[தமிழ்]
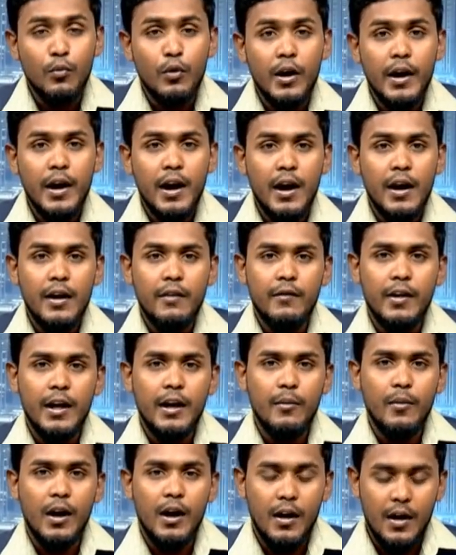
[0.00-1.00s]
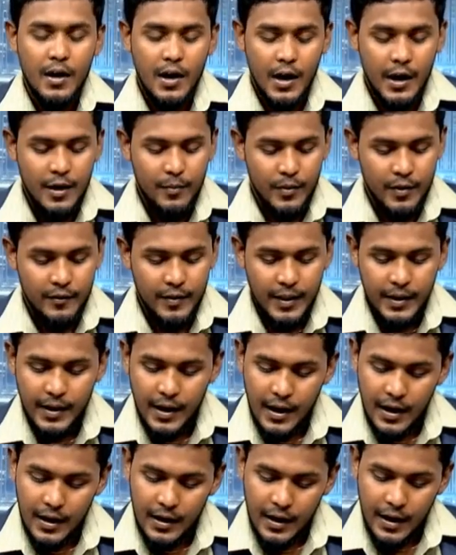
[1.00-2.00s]
முரணான விடயமாக காணப்படுவதை
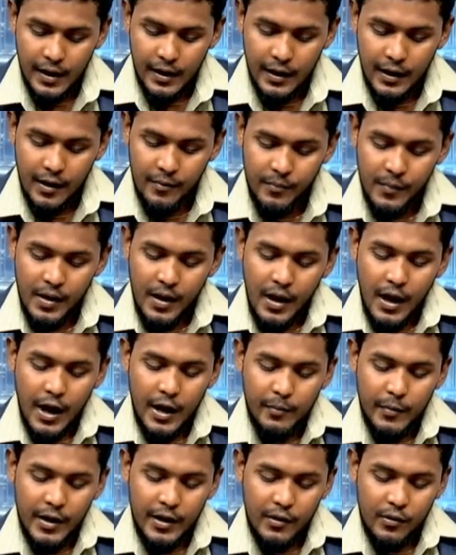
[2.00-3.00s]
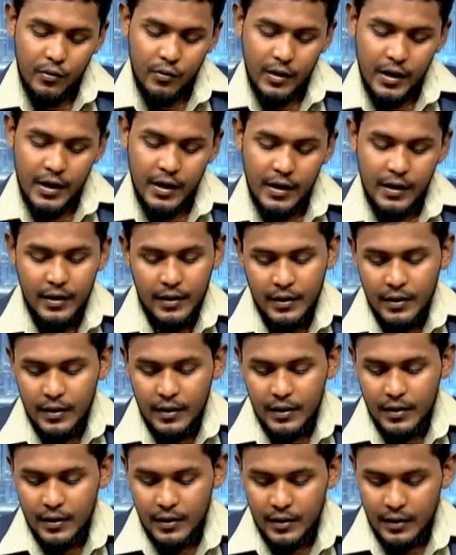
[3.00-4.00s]
நாங்கள் காணலாம் அண்மையில் கூட
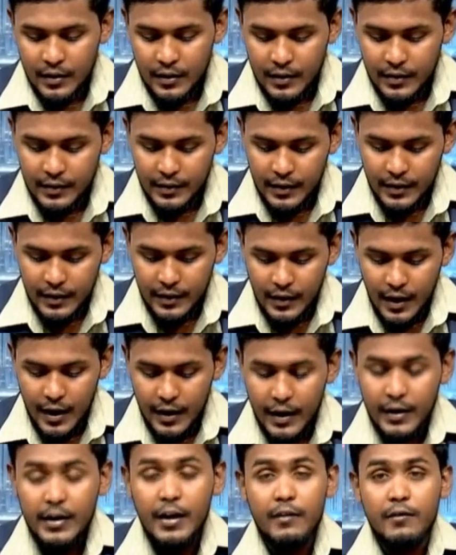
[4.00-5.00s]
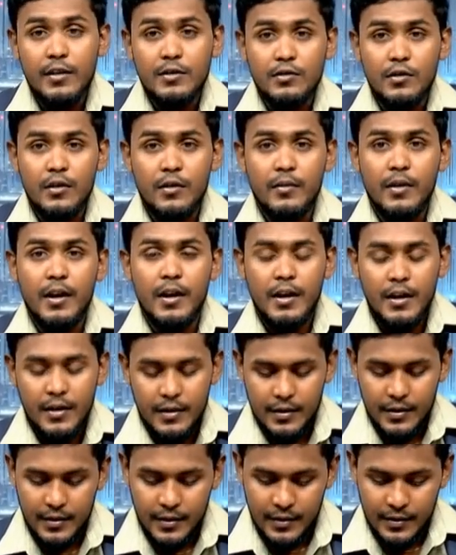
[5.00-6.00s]
இந்த நான் ஏற்கனவே சொன்ன மாதிரி இந்த